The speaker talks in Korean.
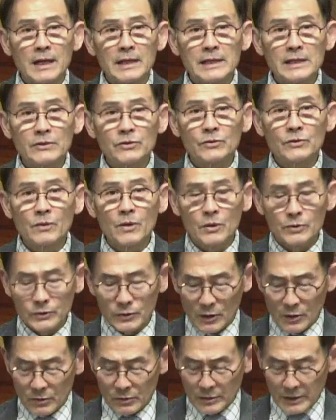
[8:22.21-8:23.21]
이
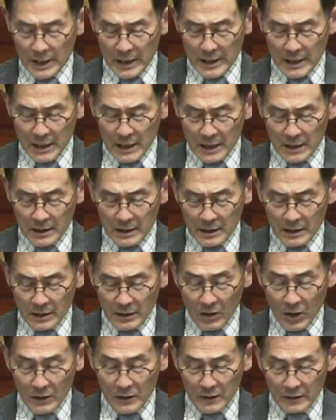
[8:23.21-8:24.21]
증오스러운 자야.
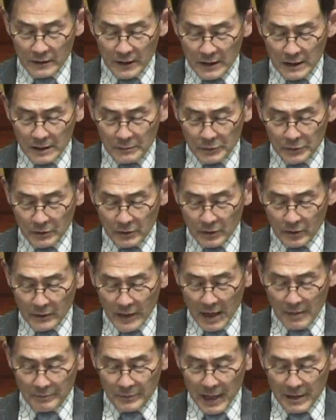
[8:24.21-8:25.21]
거짓된 입술로
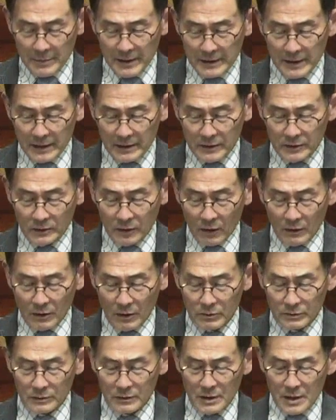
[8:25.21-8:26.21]
내 뺨에다 그
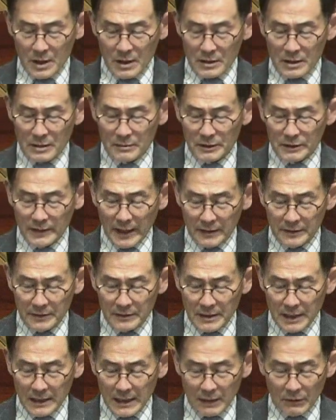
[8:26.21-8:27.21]
더러운 입을
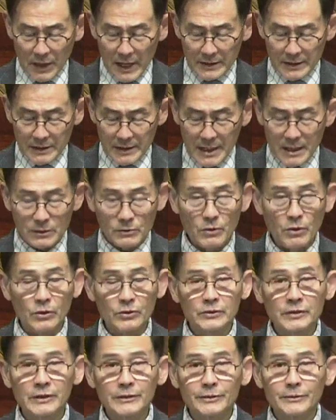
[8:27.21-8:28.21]
댔느냐라고 하시지 않고
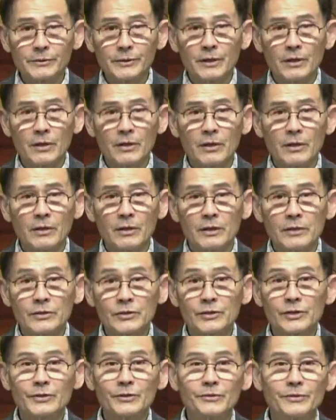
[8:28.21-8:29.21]
친구여,
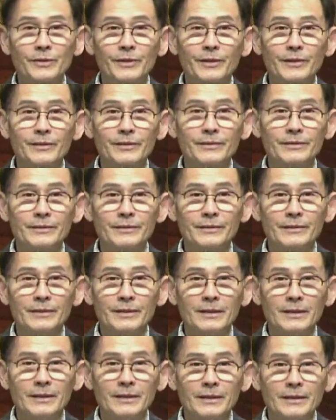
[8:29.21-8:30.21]
친구여.
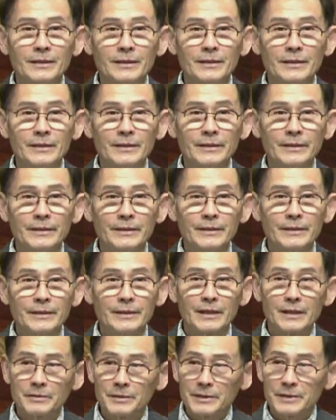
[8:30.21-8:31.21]

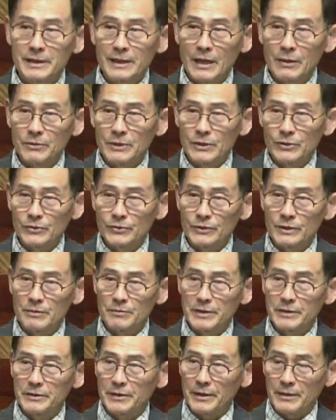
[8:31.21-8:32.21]
여러분 이게 우리
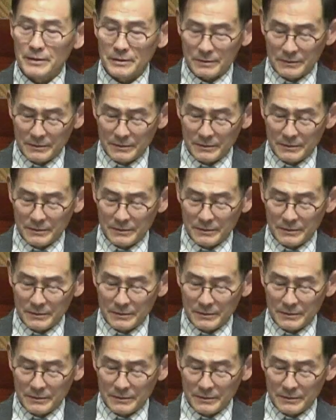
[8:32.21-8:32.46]
주님이세요.